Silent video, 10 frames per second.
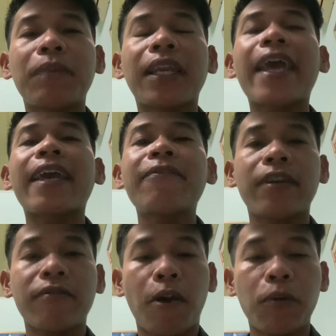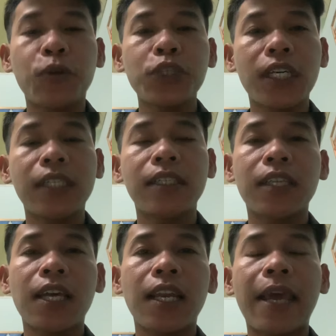mình nghe cái nguyện vọng đó của sư cho
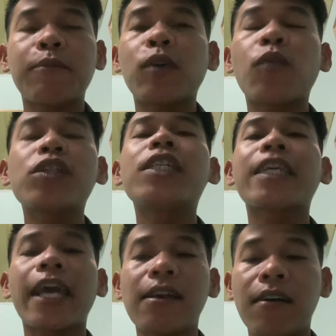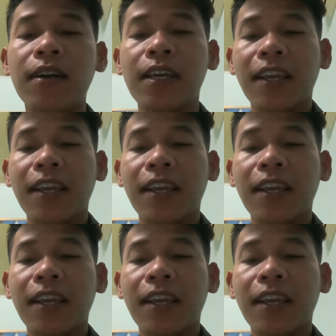nên là em không có chia sẻ nữa